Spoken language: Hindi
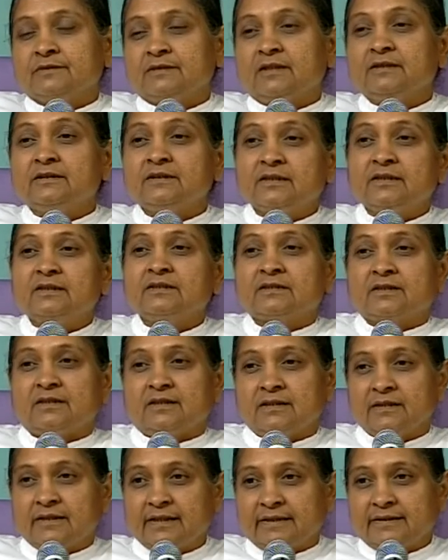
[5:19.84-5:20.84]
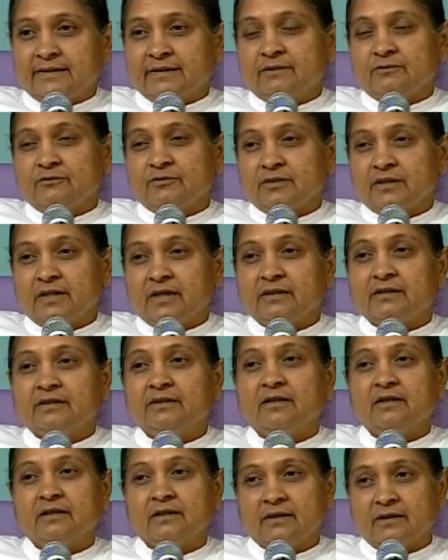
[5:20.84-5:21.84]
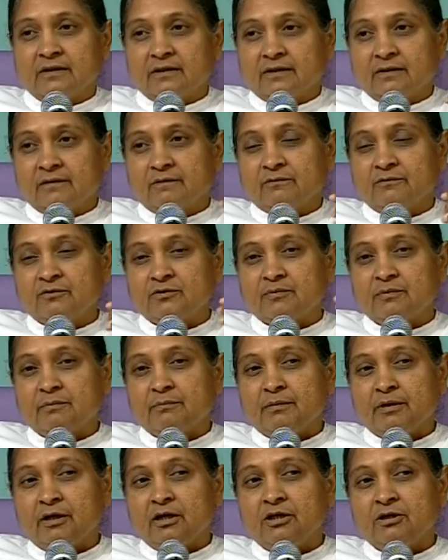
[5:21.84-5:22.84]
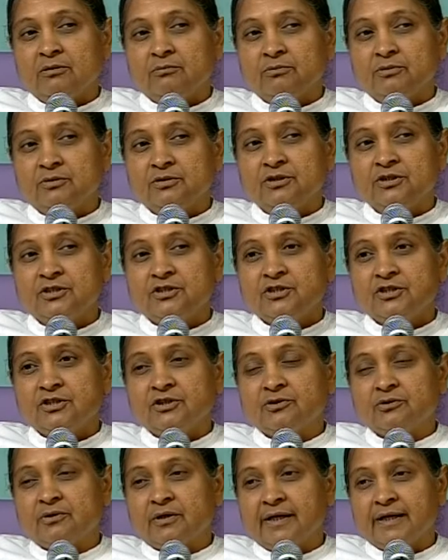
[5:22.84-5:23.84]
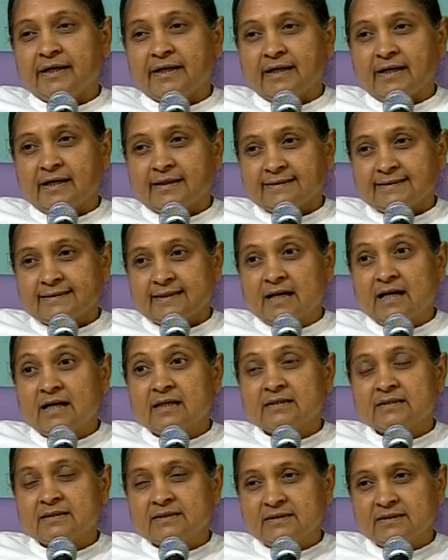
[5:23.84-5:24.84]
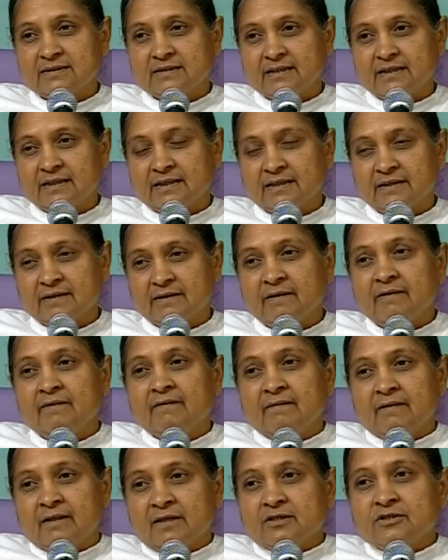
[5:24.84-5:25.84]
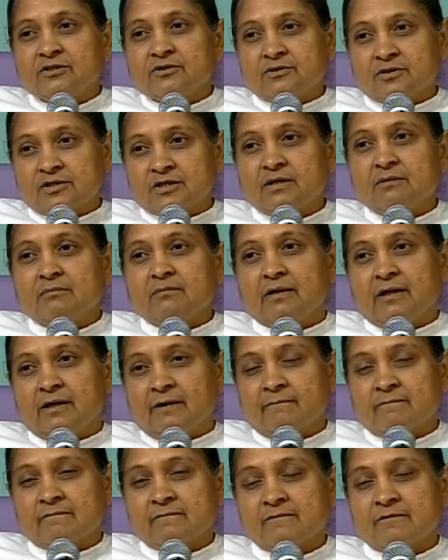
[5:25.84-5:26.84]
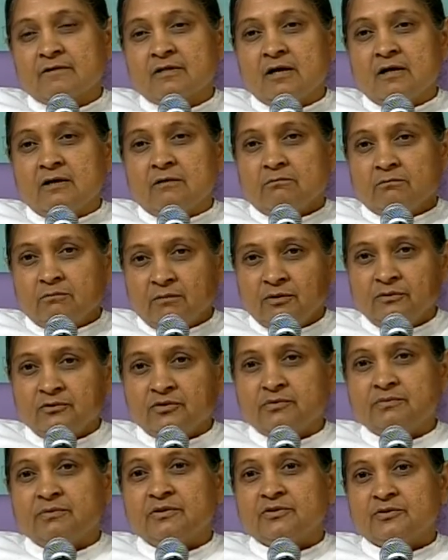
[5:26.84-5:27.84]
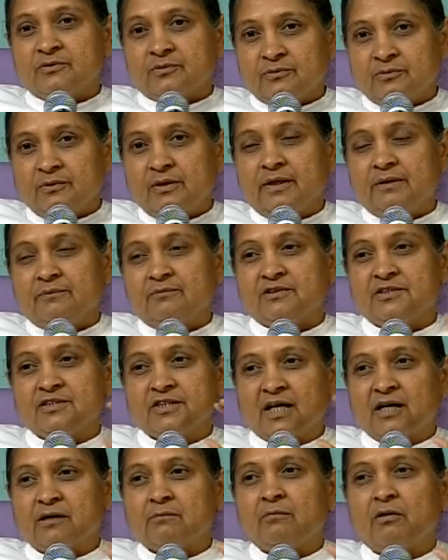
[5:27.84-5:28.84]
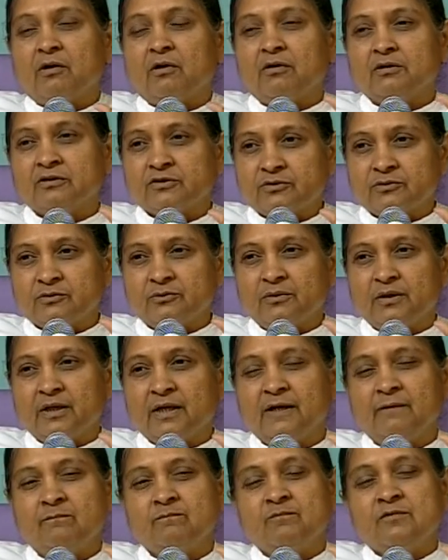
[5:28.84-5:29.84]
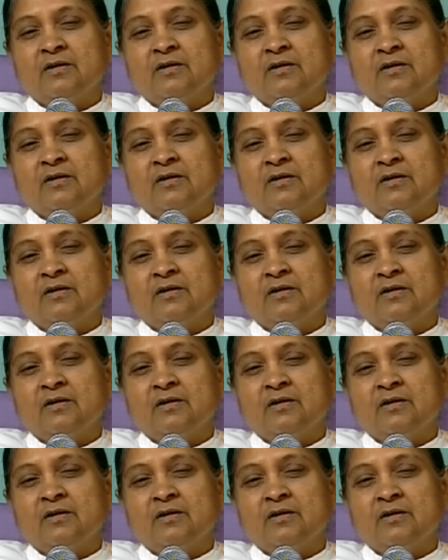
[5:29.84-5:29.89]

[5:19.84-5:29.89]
अंतस्करण कहते हैं उसे अंतकरण उसमें मन बुद्धि चित्त और अहंकार चार चीज़ें हैं सूक्ष्म है मन उसमें स्थूल है विचार बहुत स्थूल है